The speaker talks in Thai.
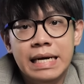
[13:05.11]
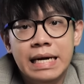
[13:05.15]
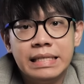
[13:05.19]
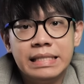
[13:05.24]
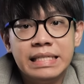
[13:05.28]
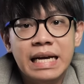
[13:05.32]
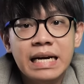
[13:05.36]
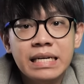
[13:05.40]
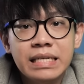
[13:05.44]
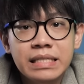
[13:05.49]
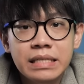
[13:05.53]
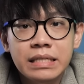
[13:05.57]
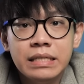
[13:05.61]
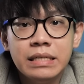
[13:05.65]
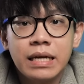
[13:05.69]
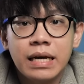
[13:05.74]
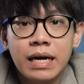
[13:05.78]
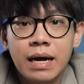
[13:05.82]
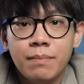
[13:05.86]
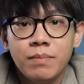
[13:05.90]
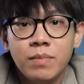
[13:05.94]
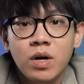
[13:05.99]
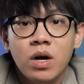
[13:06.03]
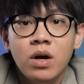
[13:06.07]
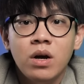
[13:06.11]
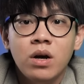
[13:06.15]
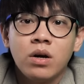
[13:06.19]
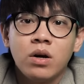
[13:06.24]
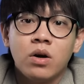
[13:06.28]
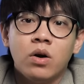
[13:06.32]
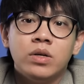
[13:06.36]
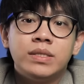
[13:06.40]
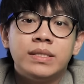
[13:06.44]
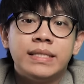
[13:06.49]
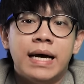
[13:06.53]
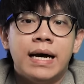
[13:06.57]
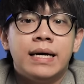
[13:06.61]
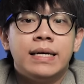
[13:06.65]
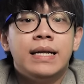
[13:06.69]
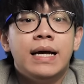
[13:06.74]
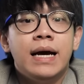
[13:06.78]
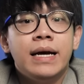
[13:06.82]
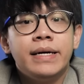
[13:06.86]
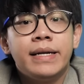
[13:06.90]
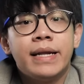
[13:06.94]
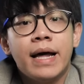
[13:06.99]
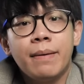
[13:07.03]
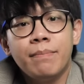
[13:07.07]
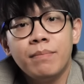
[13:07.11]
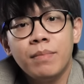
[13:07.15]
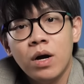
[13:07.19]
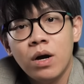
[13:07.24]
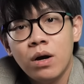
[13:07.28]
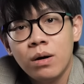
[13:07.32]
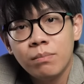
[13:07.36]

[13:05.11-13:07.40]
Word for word: อย่างยั่งยืนนะครับก็จะได้รับ